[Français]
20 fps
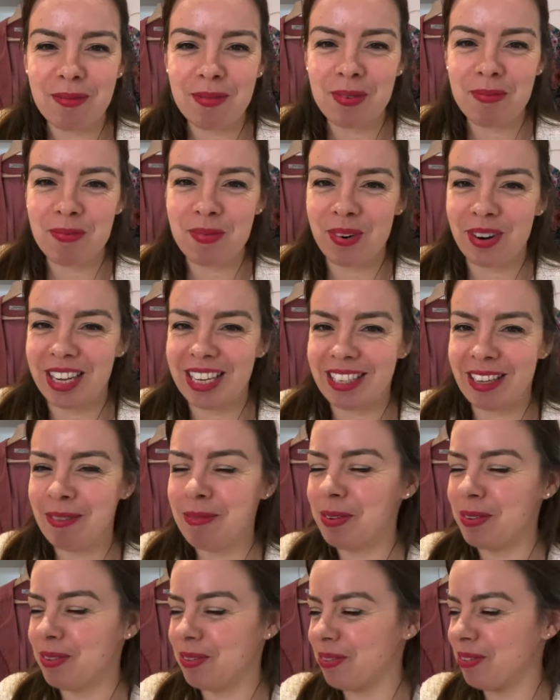Et puis pour les
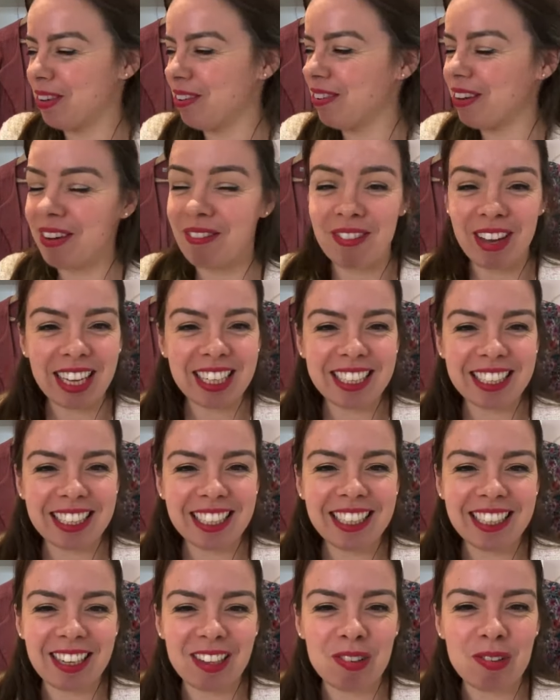habitués, ben,
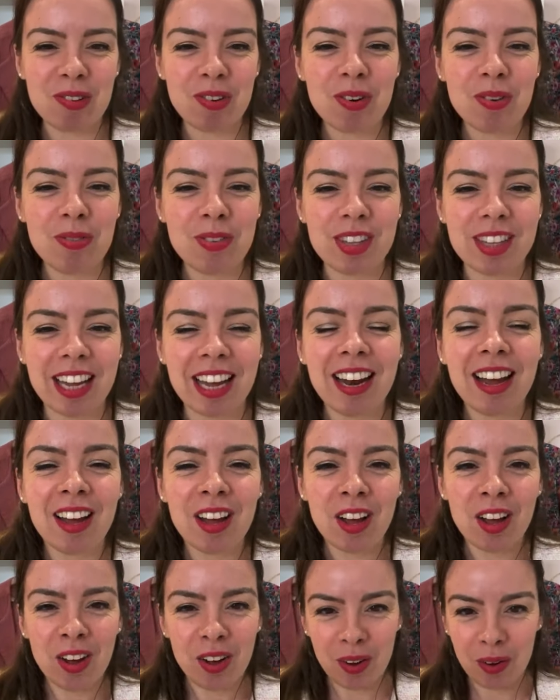merci d'être toujours fidèle
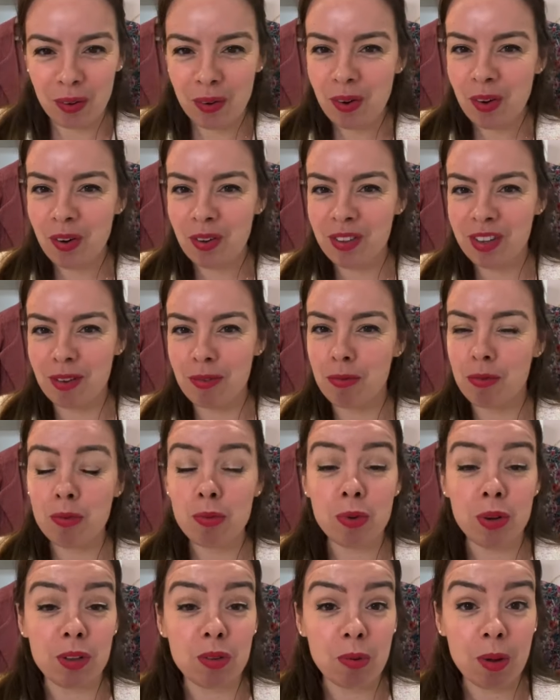au
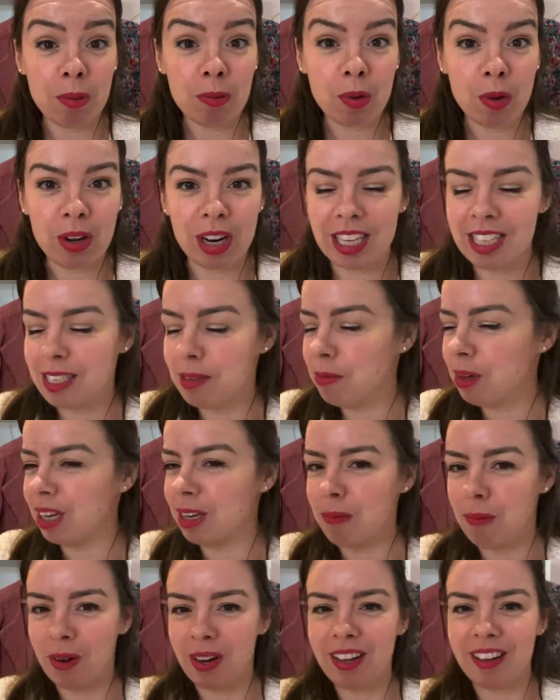rendez-vous. Et de même que la team
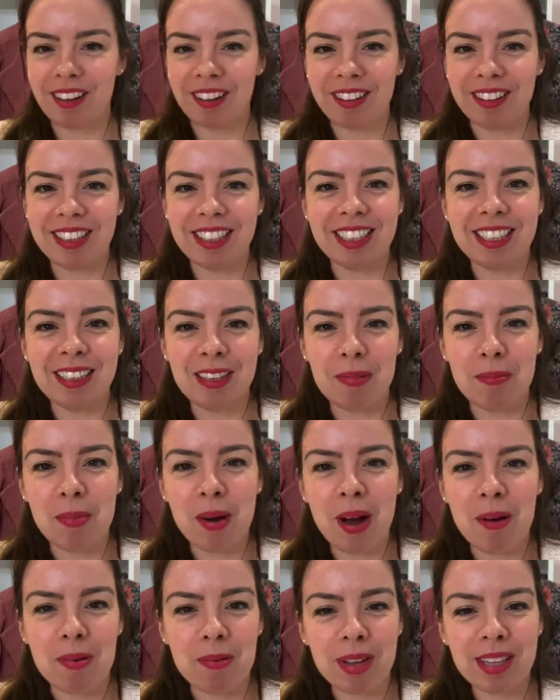replay, hein. n'hésitez
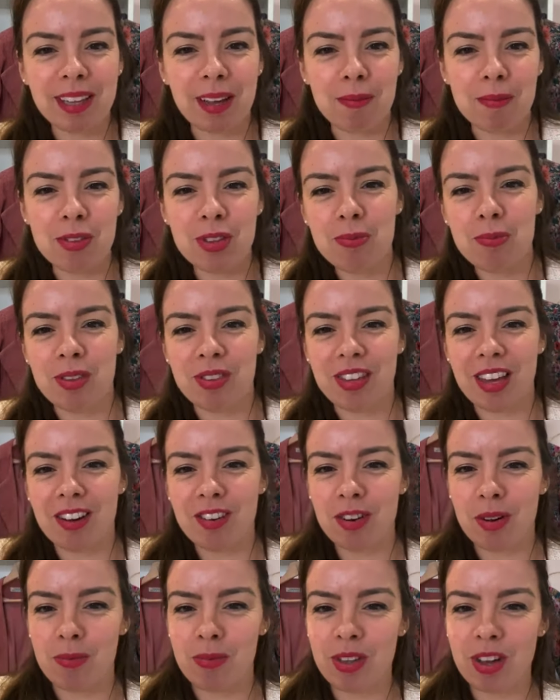pas à mettre un petit
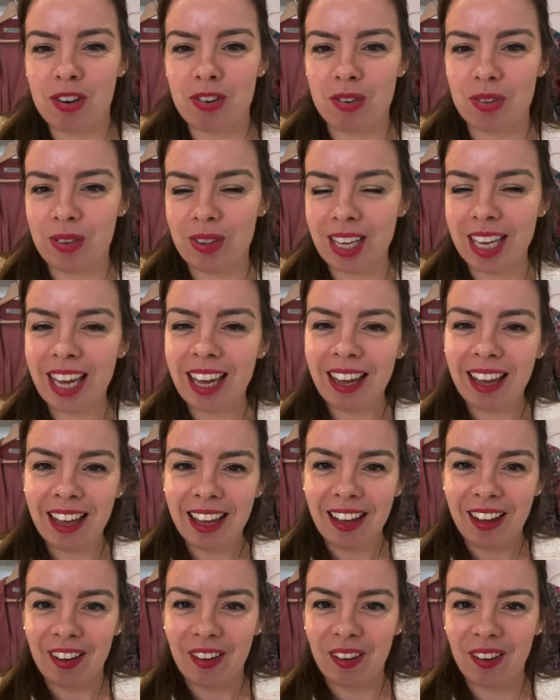message. Comme ça, je sais
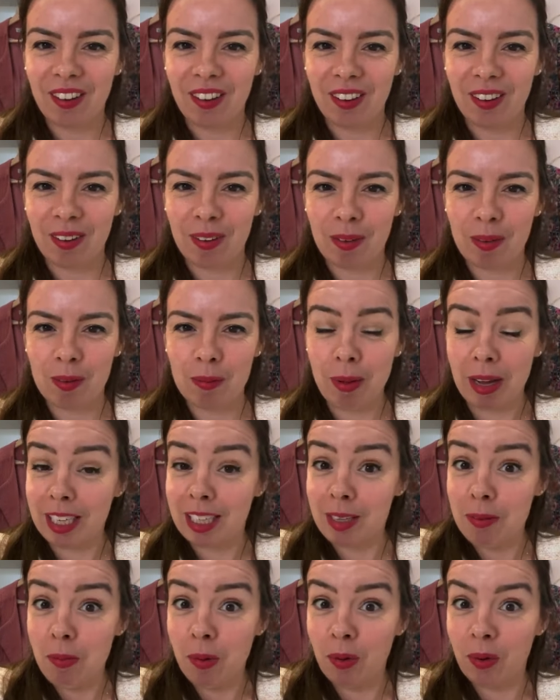euh, bah,
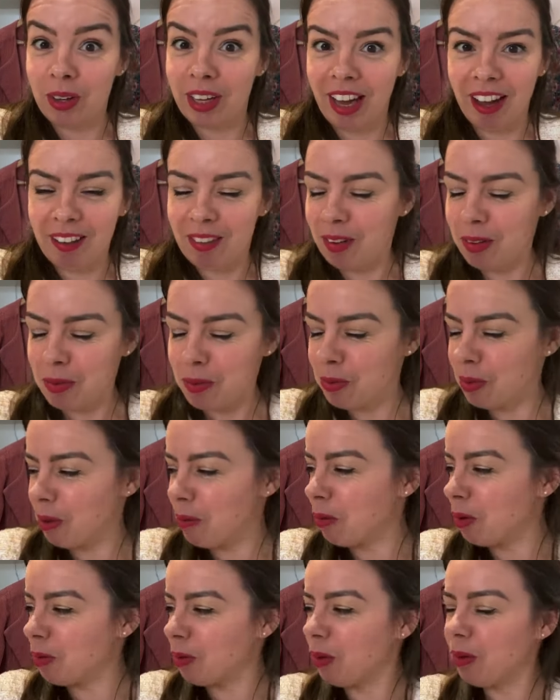qui me regarde, tout
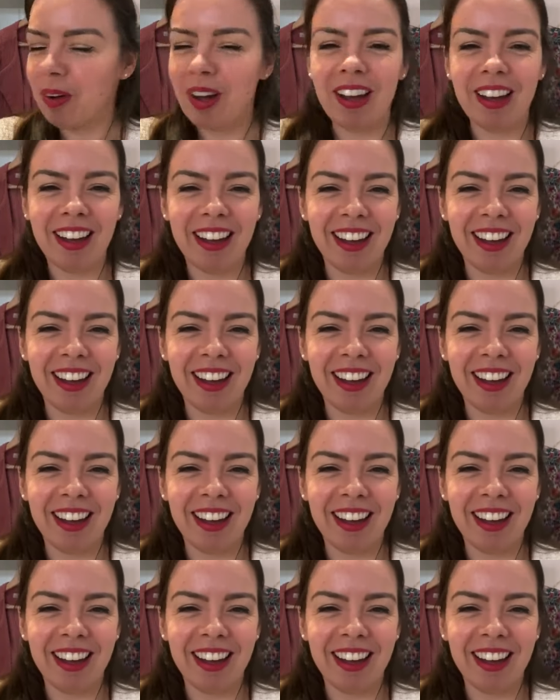simplement.